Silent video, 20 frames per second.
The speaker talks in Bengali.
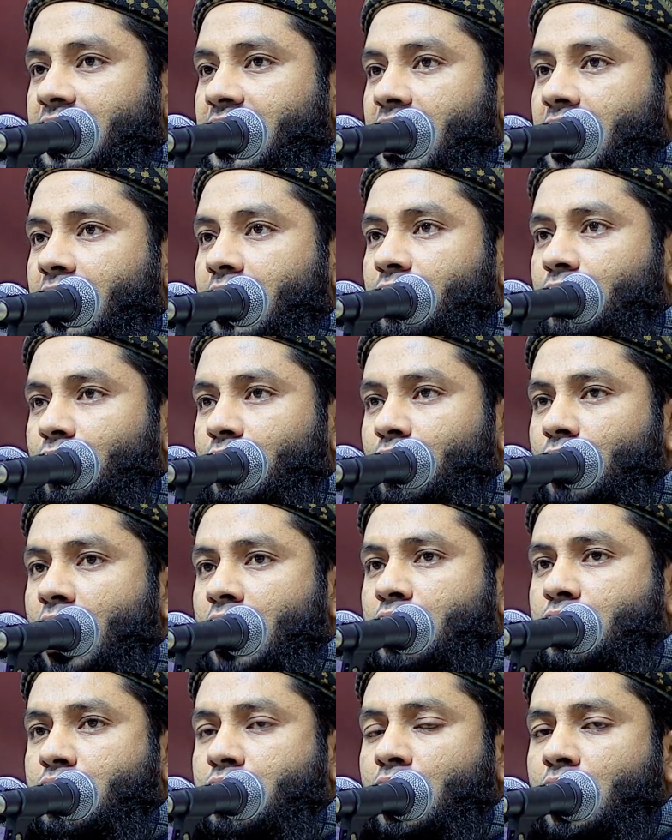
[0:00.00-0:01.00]
এরা
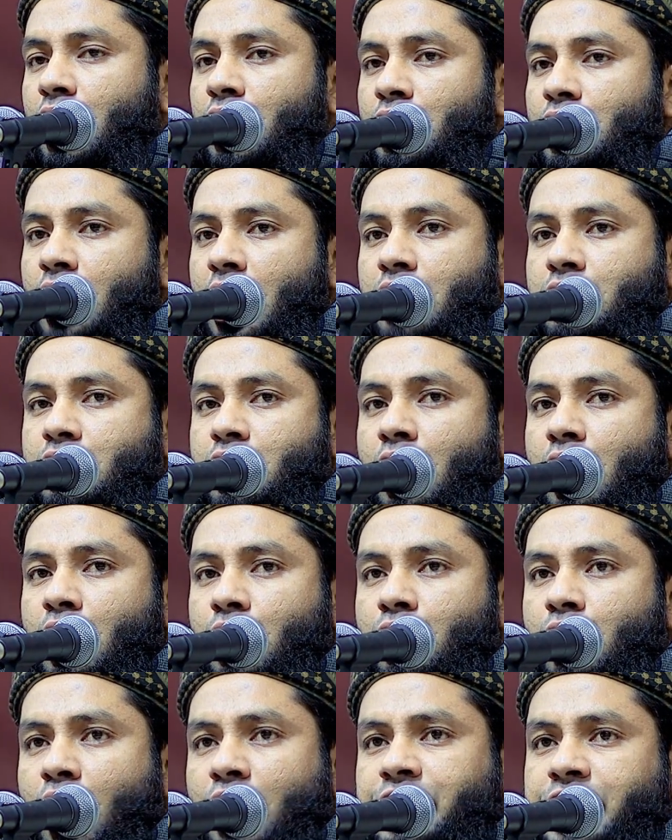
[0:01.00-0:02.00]
লক্ষ লক্ষ
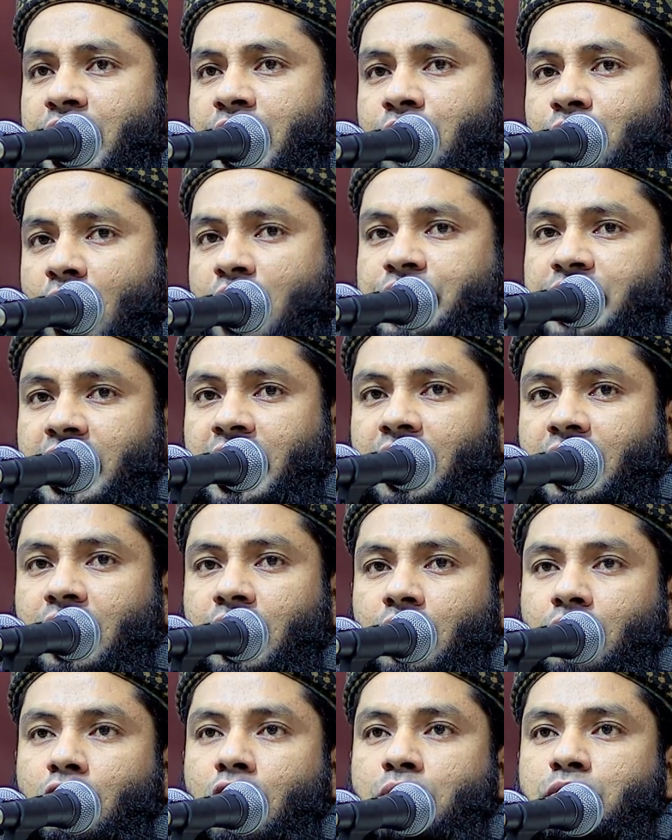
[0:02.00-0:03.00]
কোটি কোটি
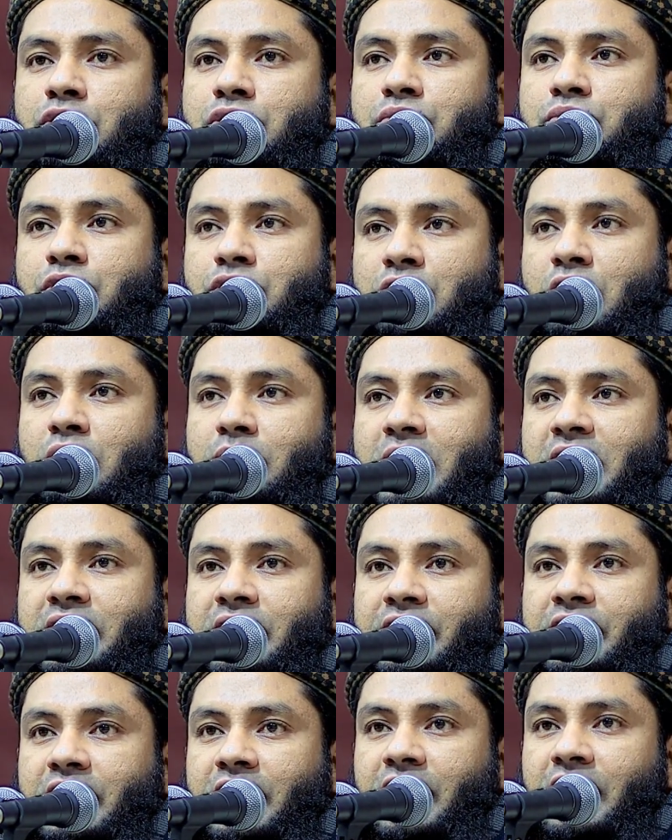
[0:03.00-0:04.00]
অবুজ
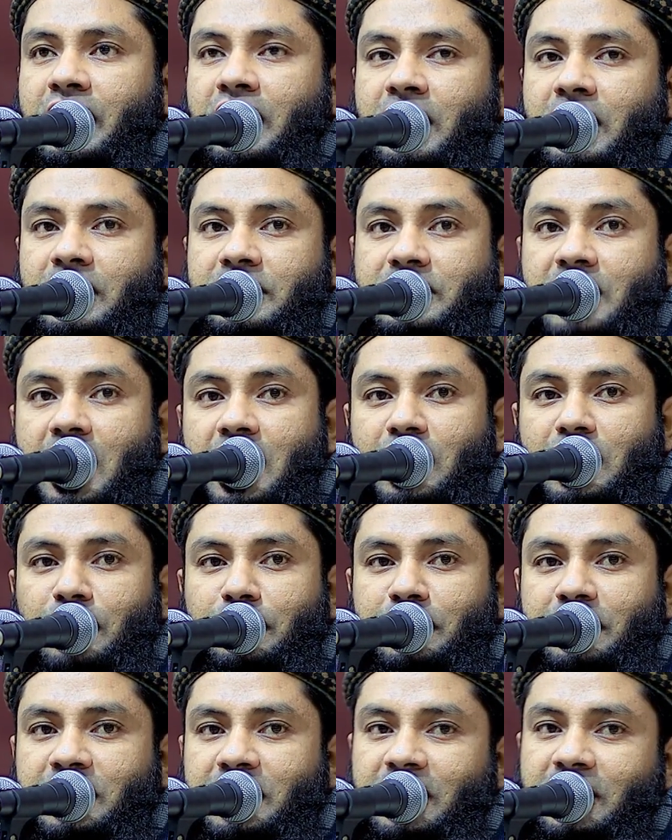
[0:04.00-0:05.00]
মুসলমানদেরকে
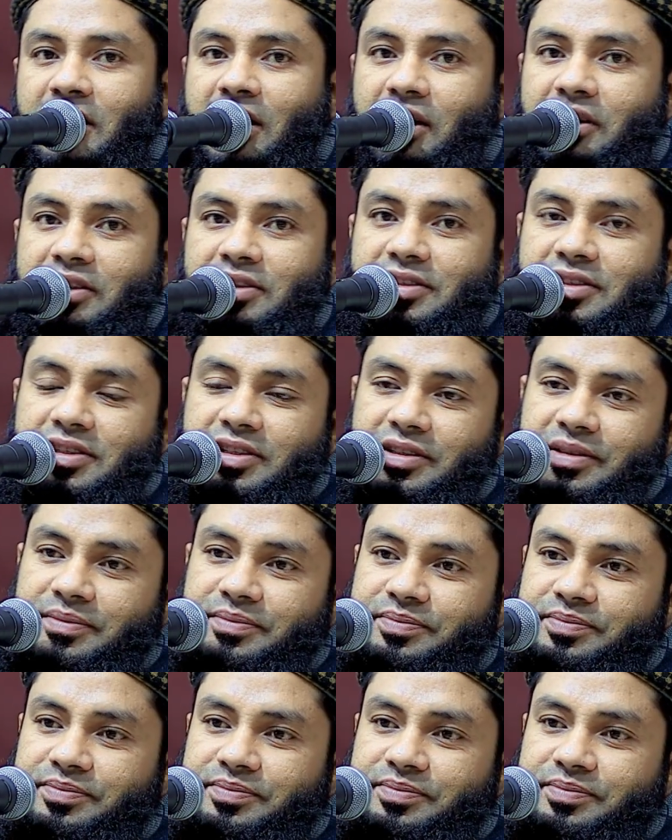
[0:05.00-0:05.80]
জাহান্নামের দিকে ডাকতেছে